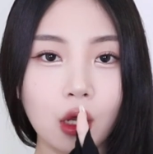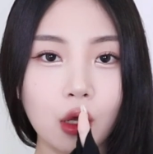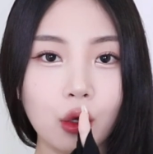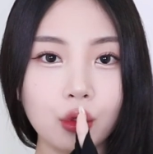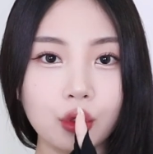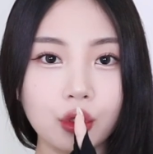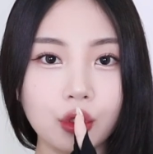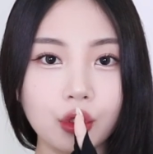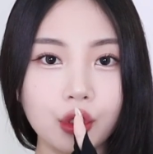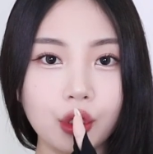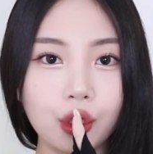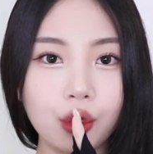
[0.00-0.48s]

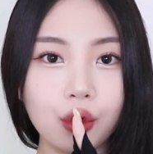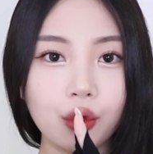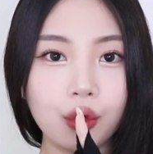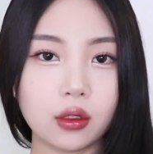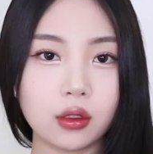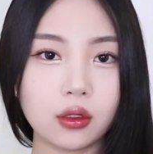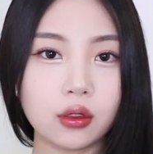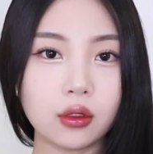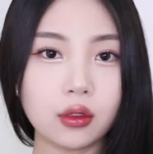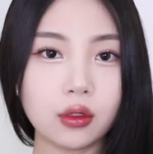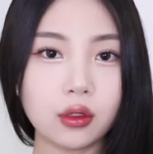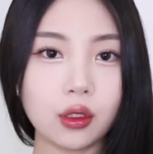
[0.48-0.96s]
나거든요.
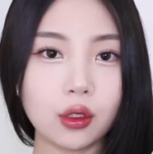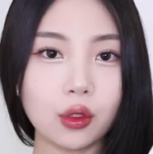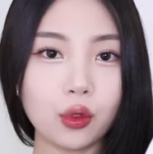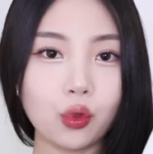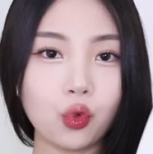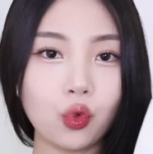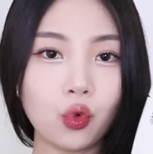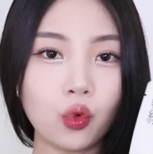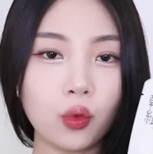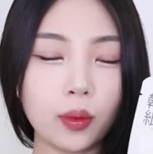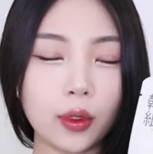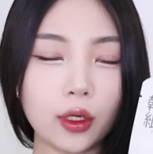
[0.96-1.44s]
근데 이
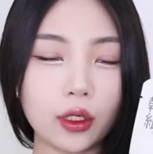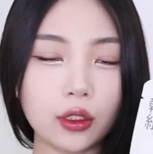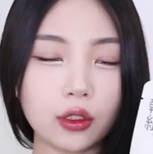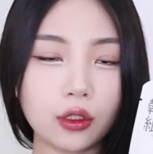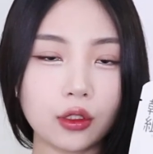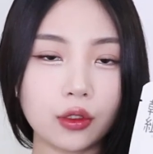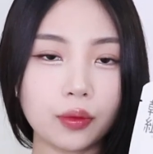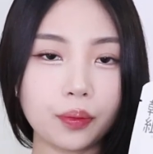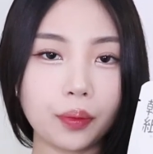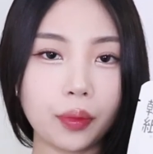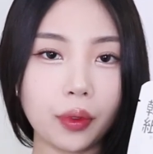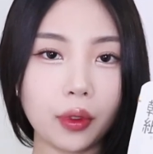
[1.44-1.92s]

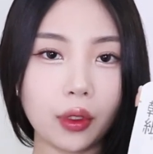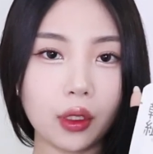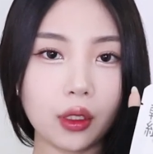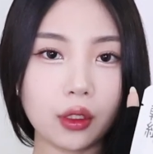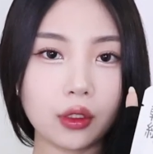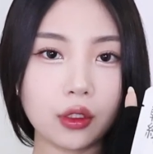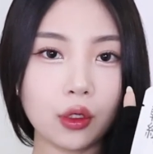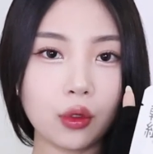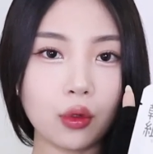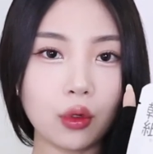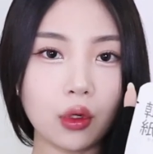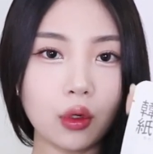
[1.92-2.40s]
마스크팩
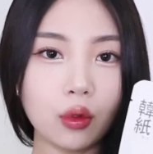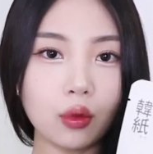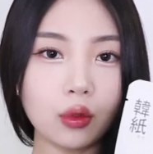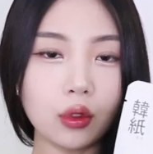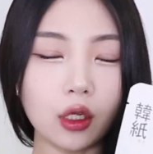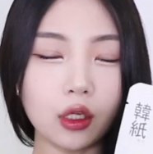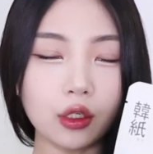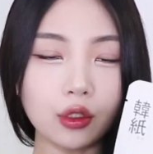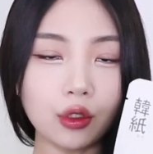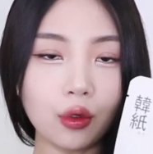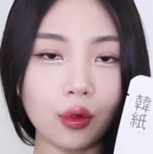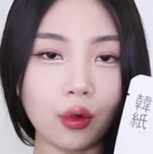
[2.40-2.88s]
사용하고
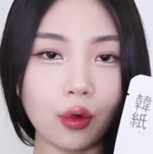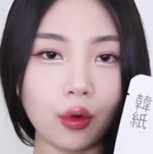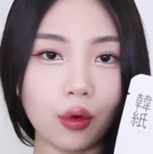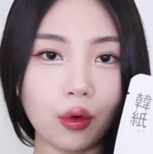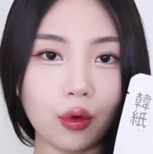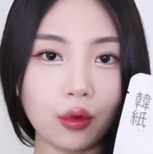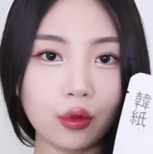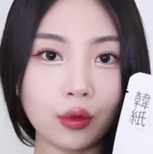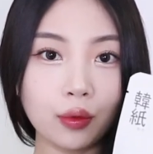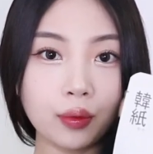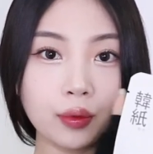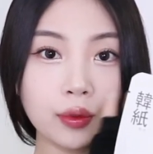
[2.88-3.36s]
나서
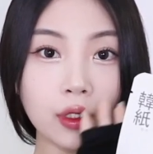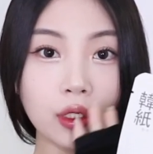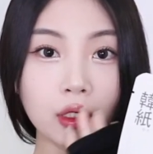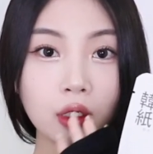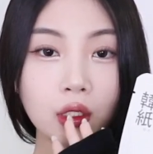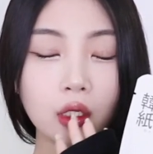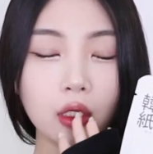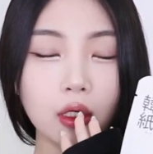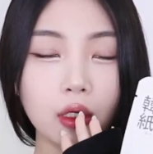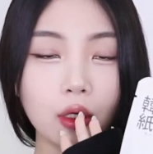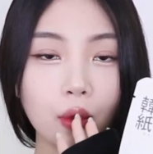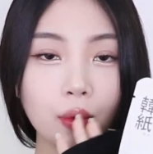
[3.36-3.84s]

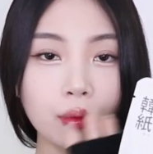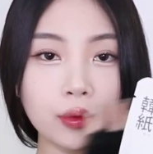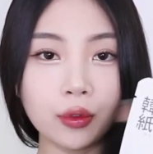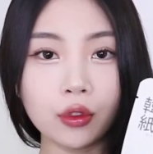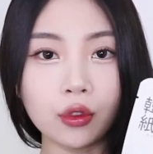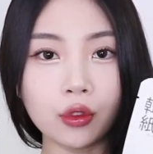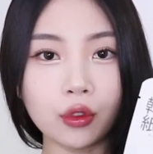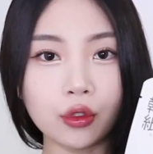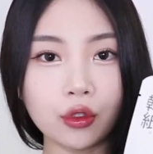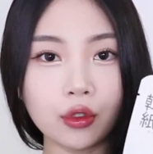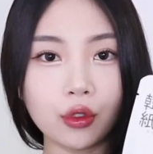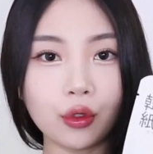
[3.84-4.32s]
좁쌀이
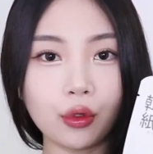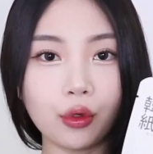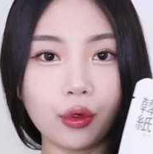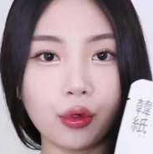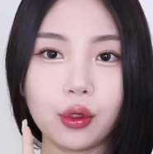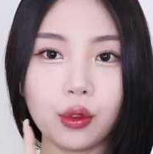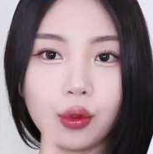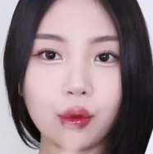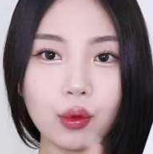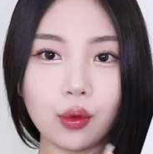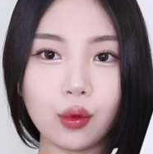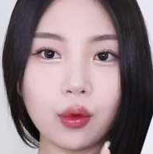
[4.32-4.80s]
없어졌어요.
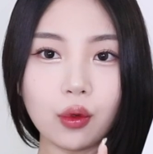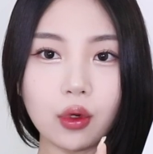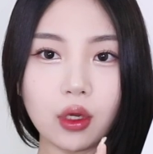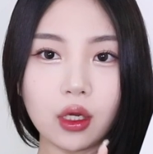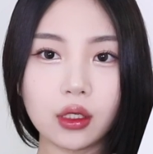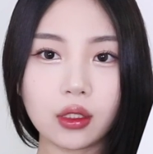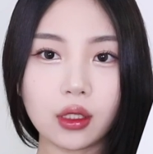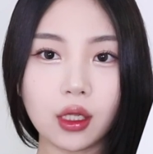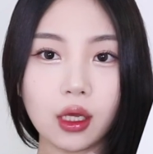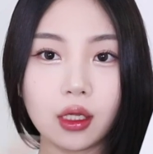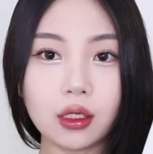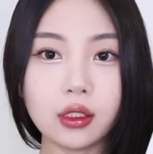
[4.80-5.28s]

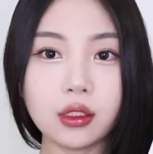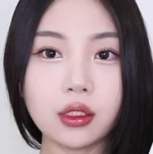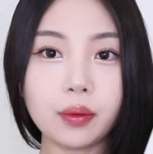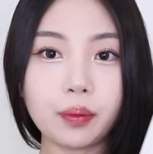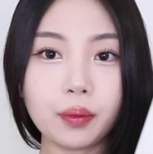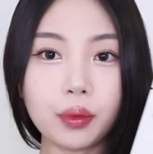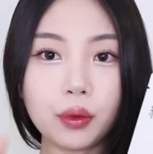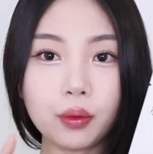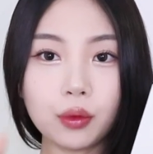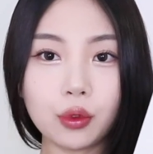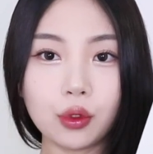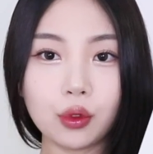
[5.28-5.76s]
요거랑 다른
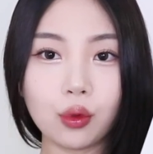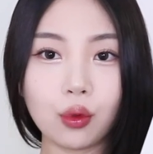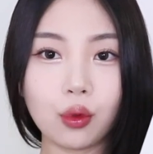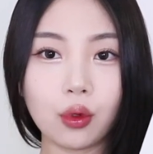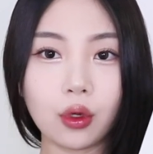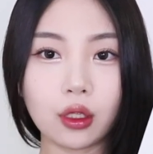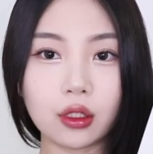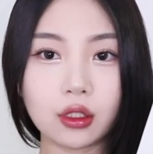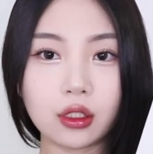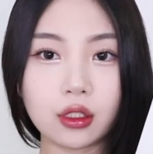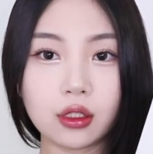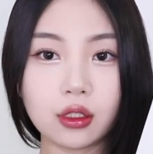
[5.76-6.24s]
제품들도
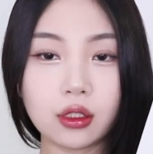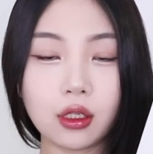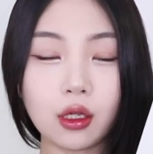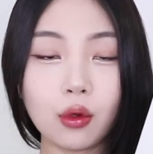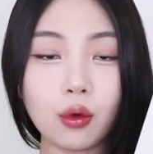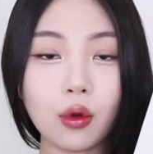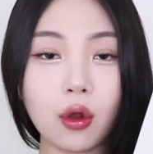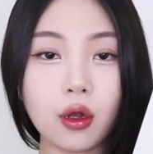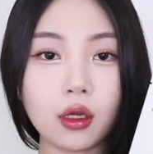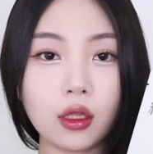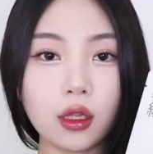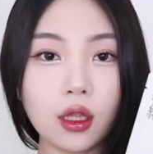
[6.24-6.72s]
같이
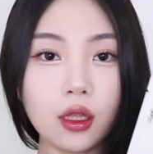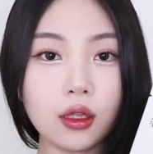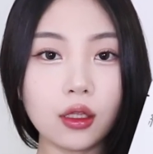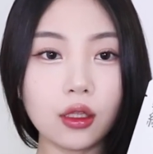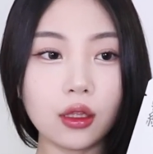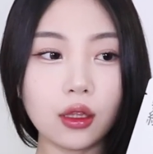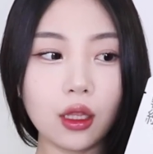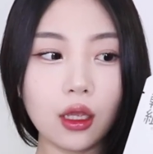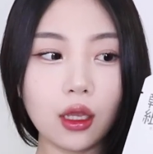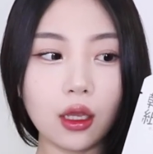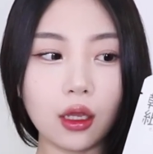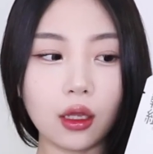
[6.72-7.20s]
사용하긴
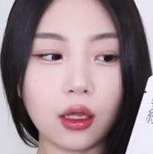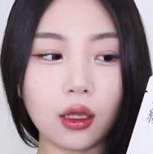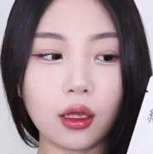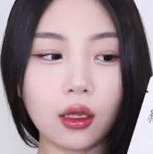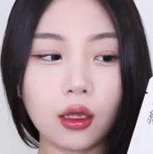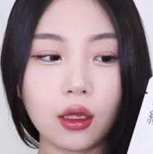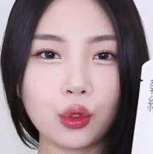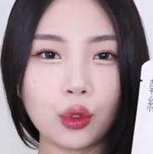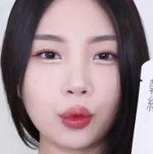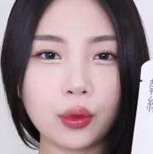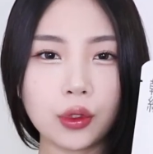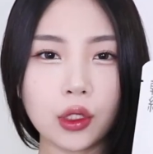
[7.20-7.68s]
했는데
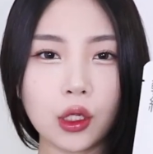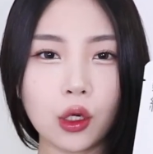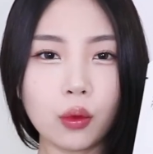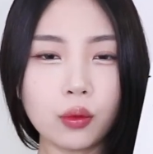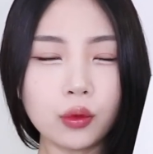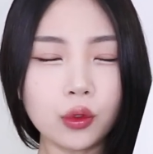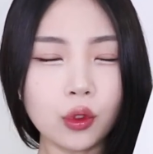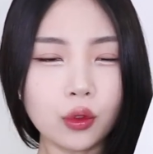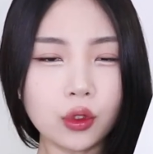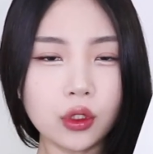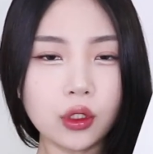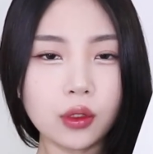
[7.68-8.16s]
좁쌀
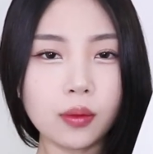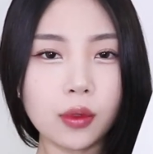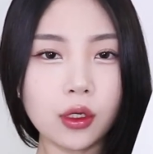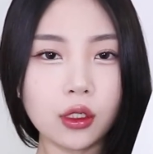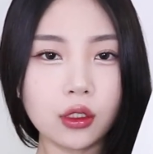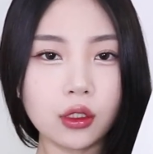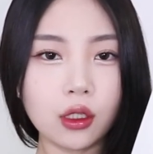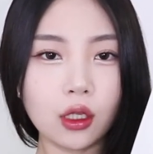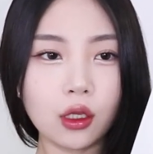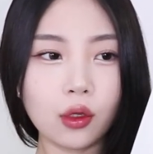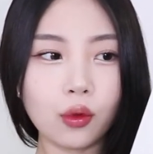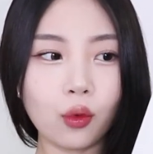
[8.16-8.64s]
엄청
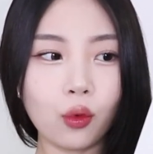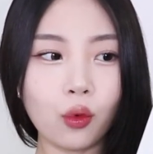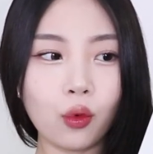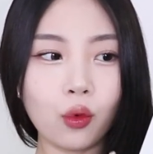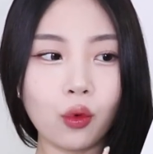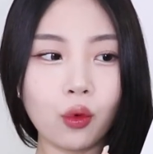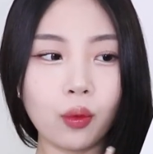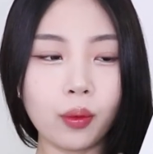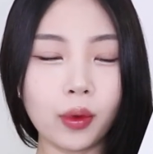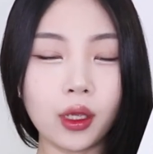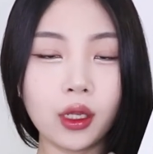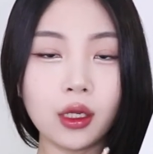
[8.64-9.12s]
심할 때
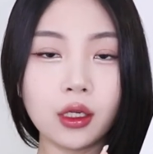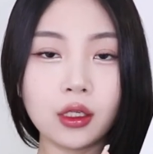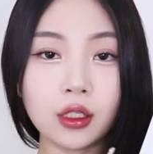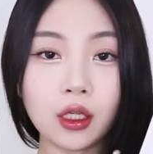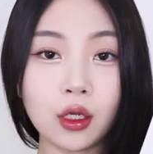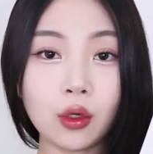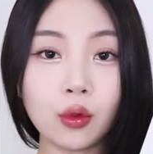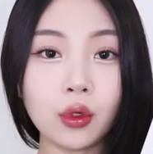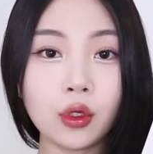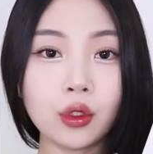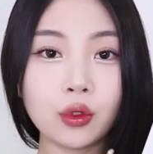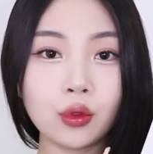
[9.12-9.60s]
요거 매일
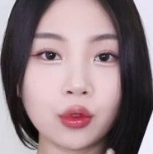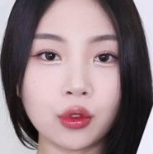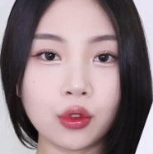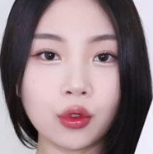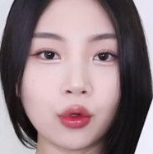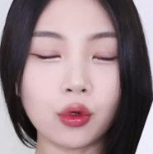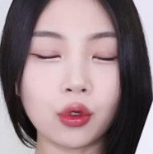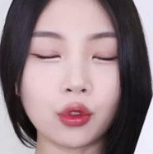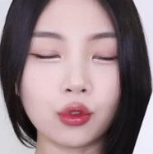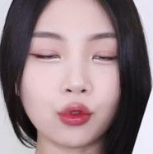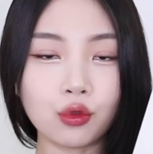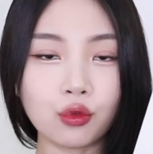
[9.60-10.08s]

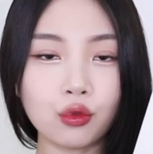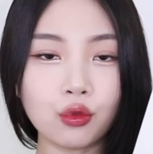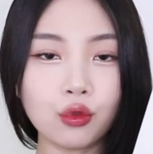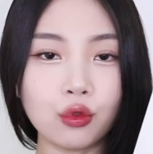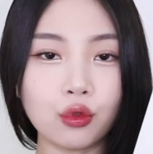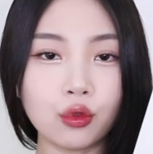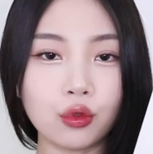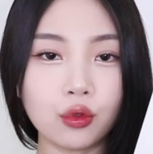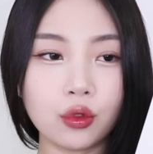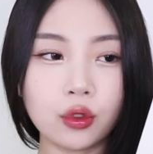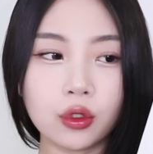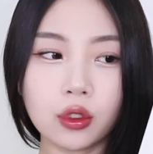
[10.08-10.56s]

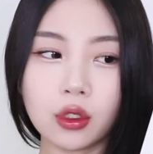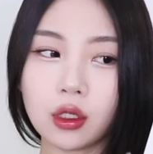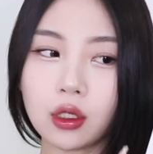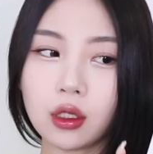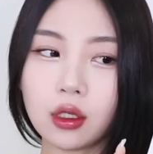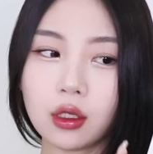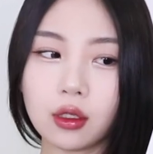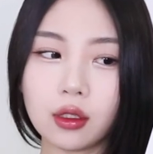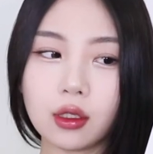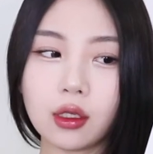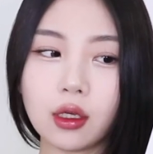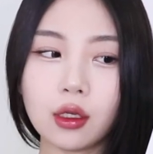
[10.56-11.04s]
사용해줬어가지고
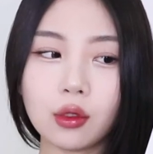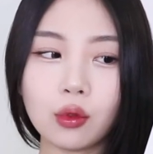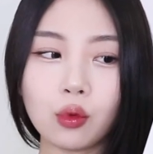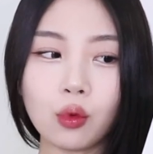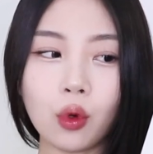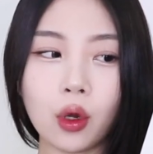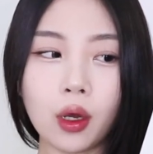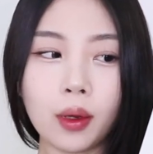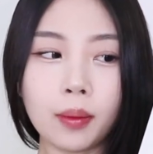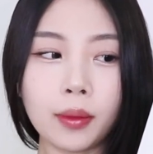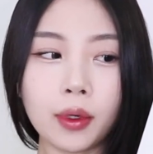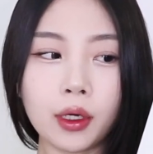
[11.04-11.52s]

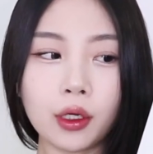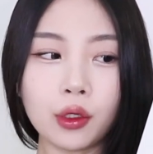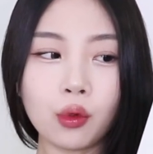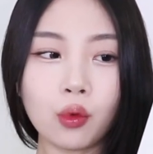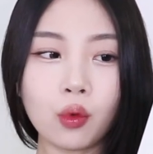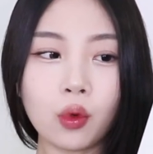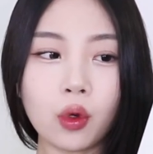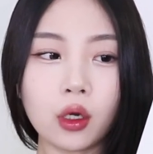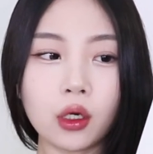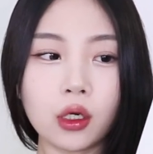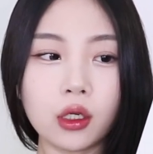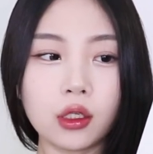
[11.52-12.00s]
얘도 아마
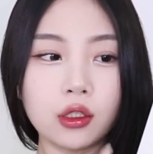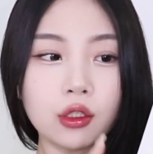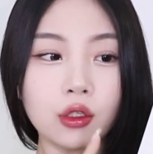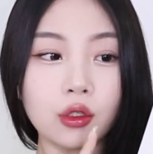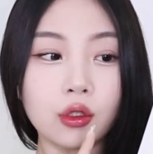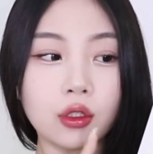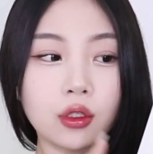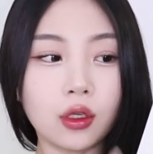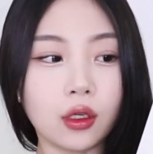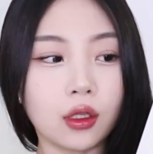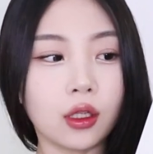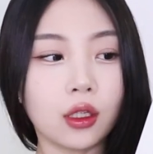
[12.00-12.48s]
효과가
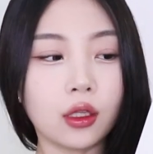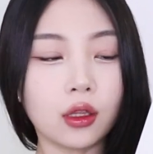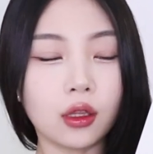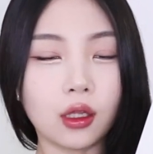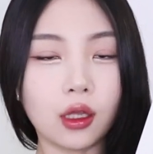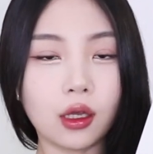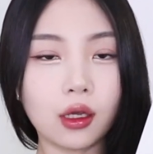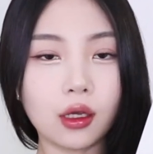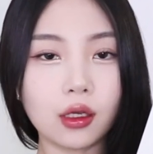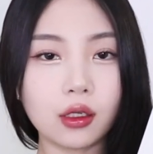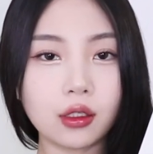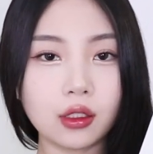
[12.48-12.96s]
있었지
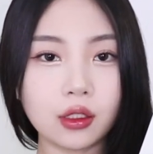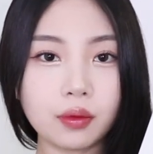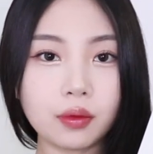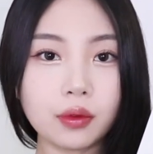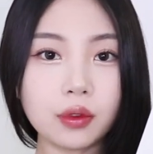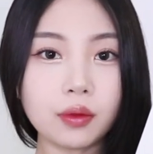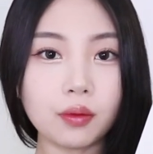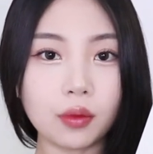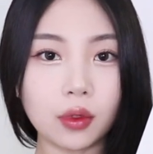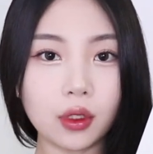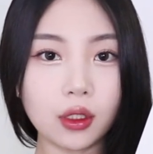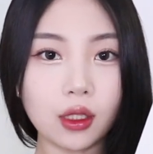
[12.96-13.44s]
않았나
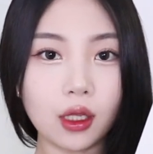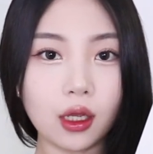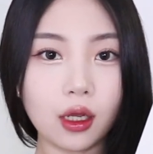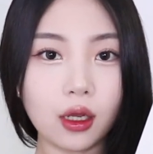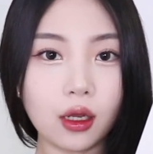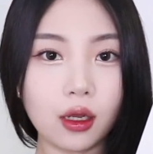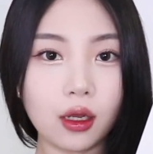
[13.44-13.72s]
싶습니다.